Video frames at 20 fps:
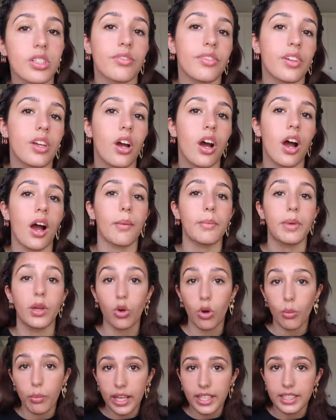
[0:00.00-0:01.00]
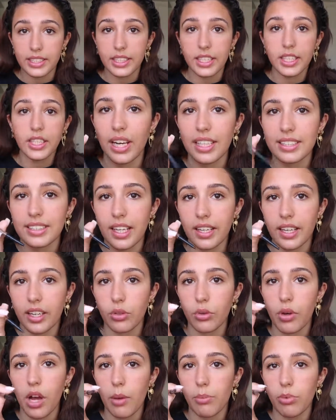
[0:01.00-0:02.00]
j'ai fait un micro blading. là c'est un
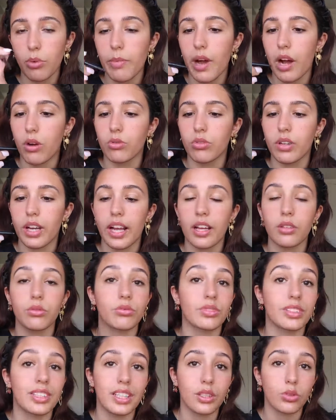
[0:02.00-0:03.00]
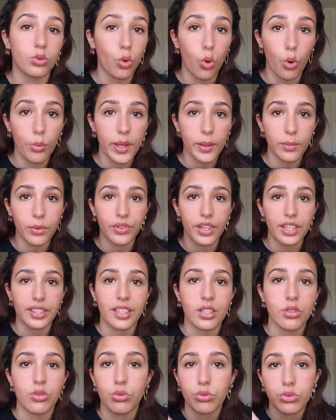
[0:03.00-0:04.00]
crayon un peu marron clair, donc c'est trop bien pour faire des
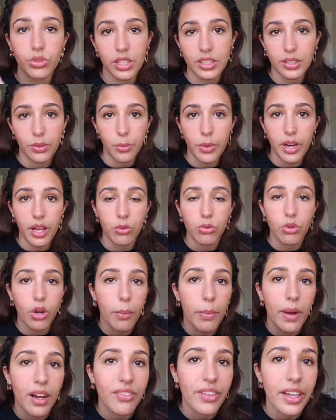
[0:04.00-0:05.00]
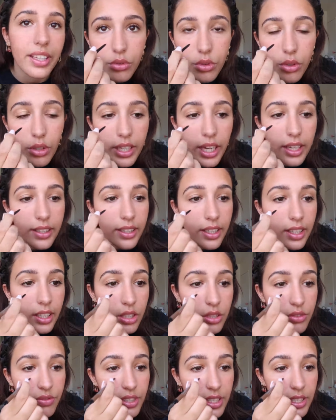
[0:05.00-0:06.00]
taches de rousseur, c'est vraiment la couleur parfaite. regardez,
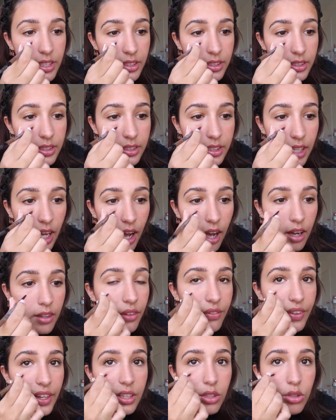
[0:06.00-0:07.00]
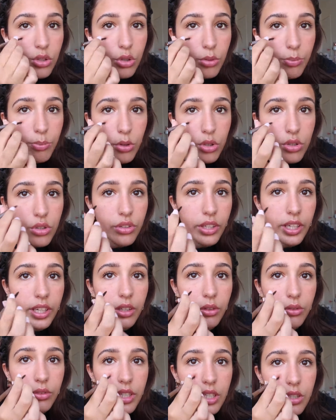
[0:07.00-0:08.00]
je fais ça. En fait, je pose le
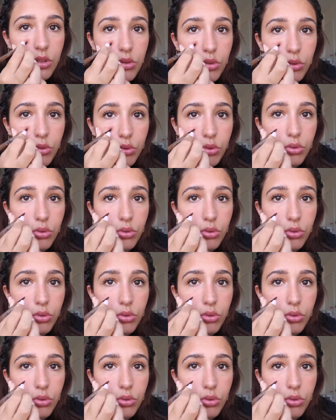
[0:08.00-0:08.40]
crayon et je le